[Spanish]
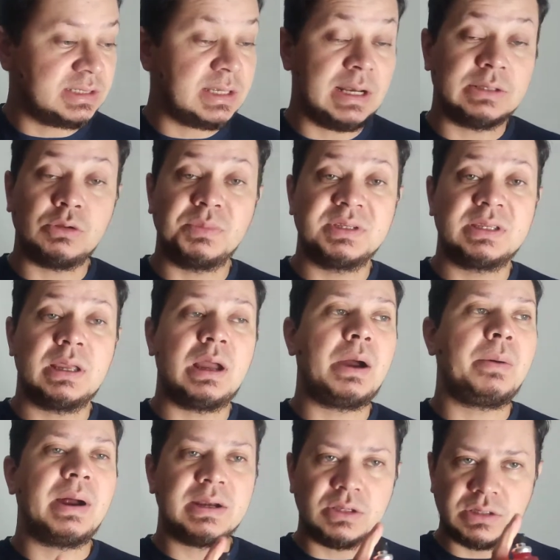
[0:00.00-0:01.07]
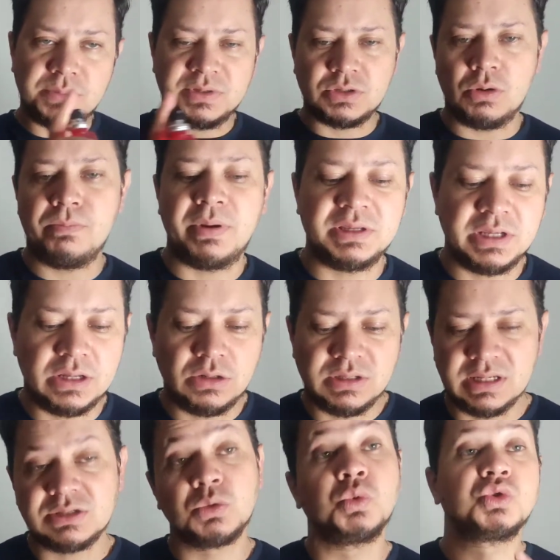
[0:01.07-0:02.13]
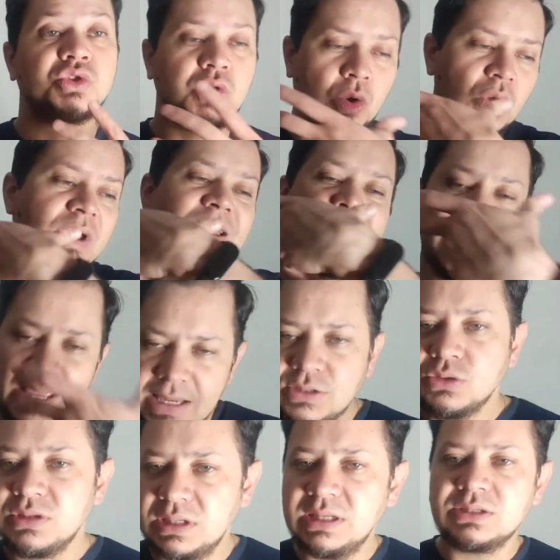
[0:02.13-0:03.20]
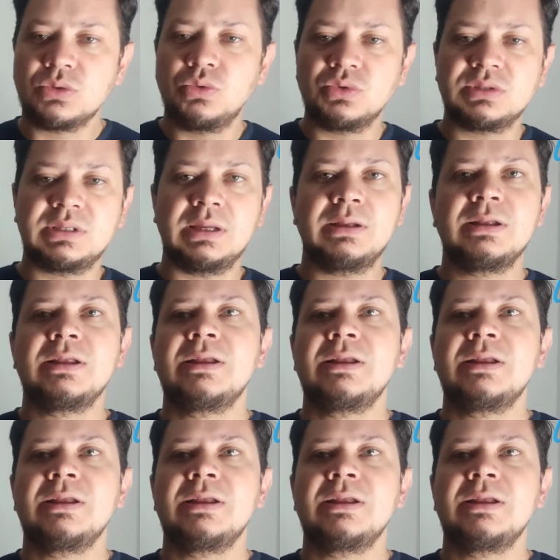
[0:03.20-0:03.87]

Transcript: Se la atomicé a varios de mis compañeros, les gustó. Eso sí les gusta.